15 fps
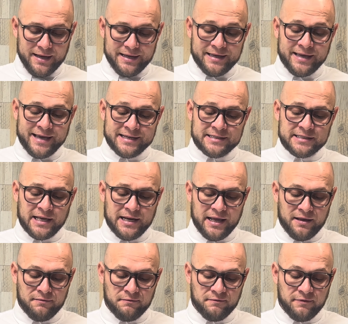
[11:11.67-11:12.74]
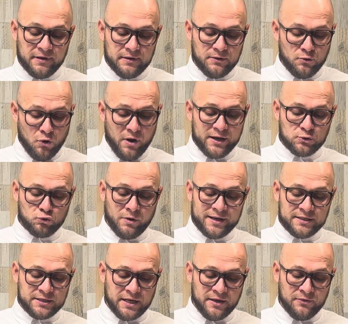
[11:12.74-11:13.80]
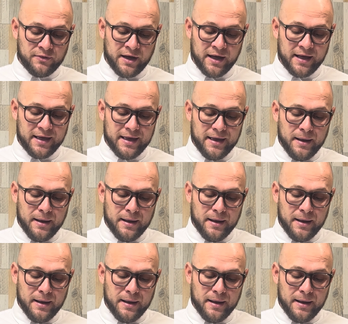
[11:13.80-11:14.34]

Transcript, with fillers: y éste le envió a su hacienda